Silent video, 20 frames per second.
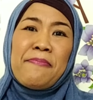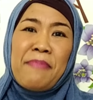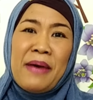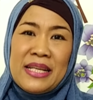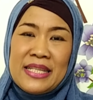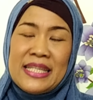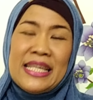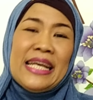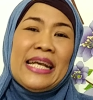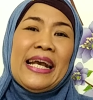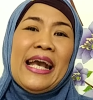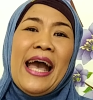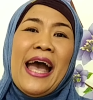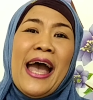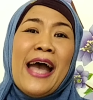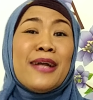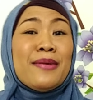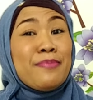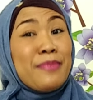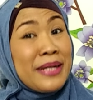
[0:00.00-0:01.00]

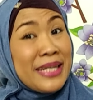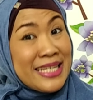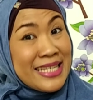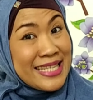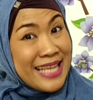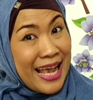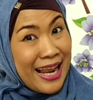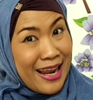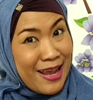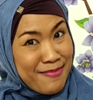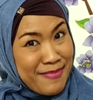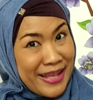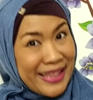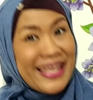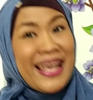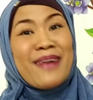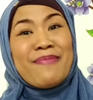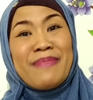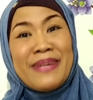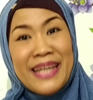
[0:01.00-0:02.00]
Pastikan mengisi alamat
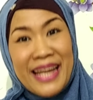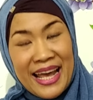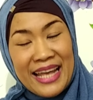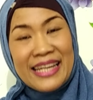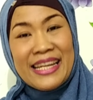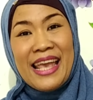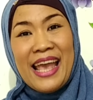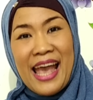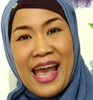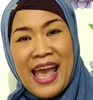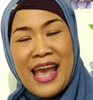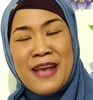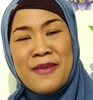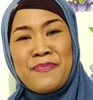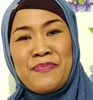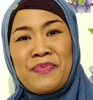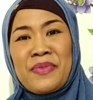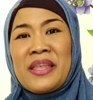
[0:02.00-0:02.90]
yang benar ya,